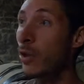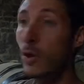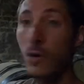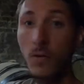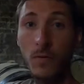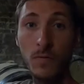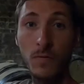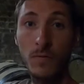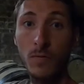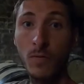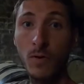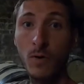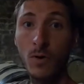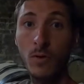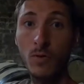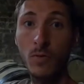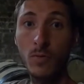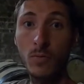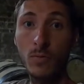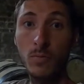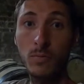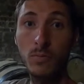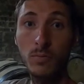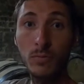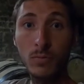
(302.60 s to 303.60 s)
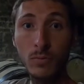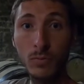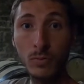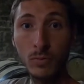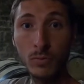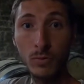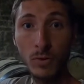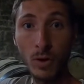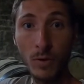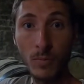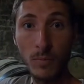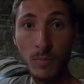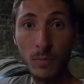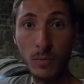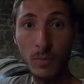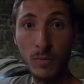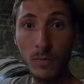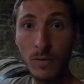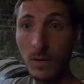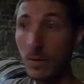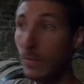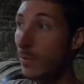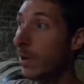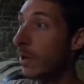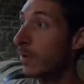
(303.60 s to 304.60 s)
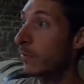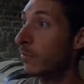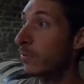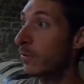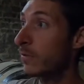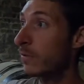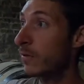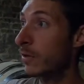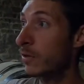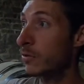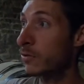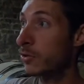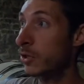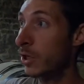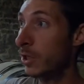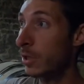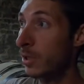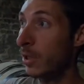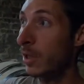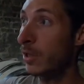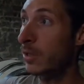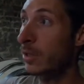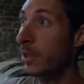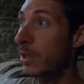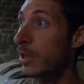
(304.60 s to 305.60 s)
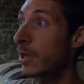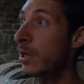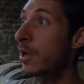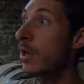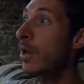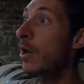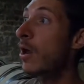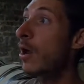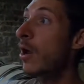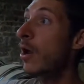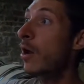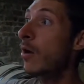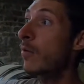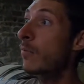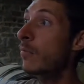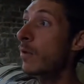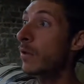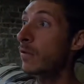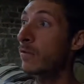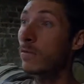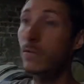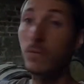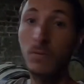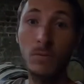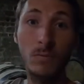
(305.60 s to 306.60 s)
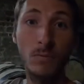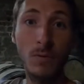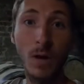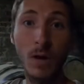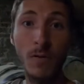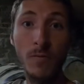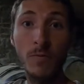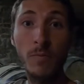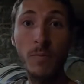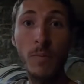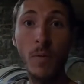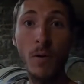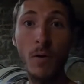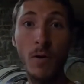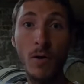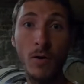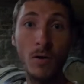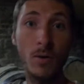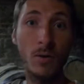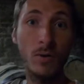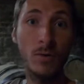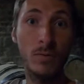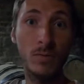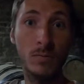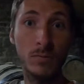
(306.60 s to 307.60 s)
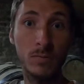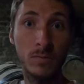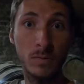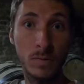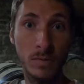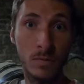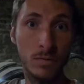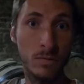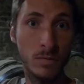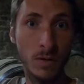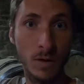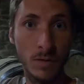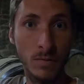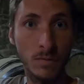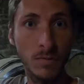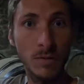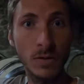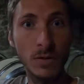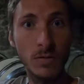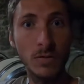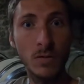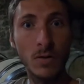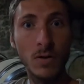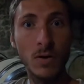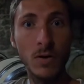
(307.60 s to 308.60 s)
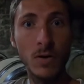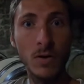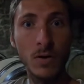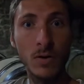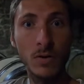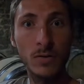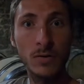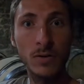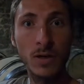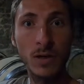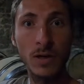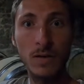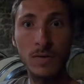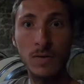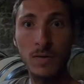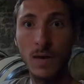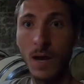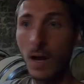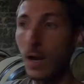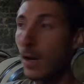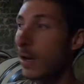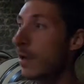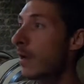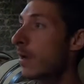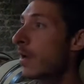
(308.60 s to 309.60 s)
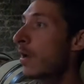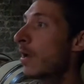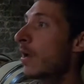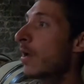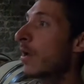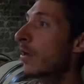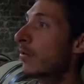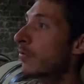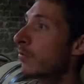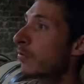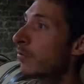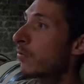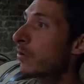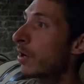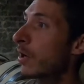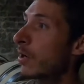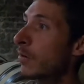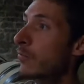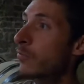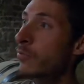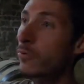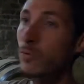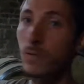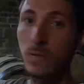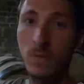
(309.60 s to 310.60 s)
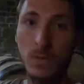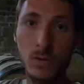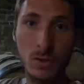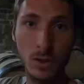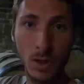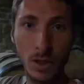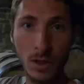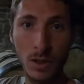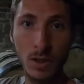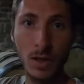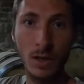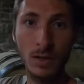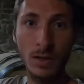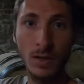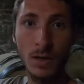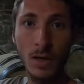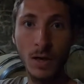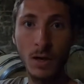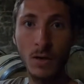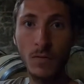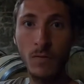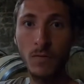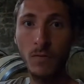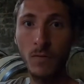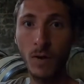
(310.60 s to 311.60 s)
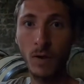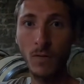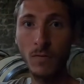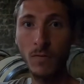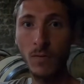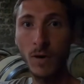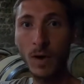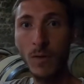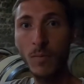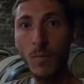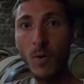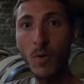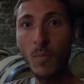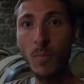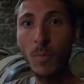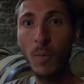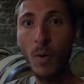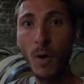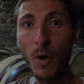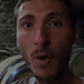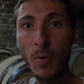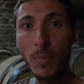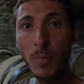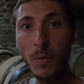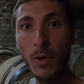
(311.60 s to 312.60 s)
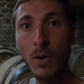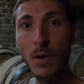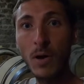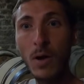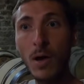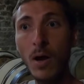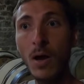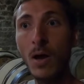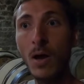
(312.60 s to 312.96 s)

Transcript: neuf euh, le plus longtemps possible, hein, parce que chaque année, bah, si on lave pas, euh, ça devient vite euh, très sale. Donc là, le but, c'est chaque année faire vraiment propre,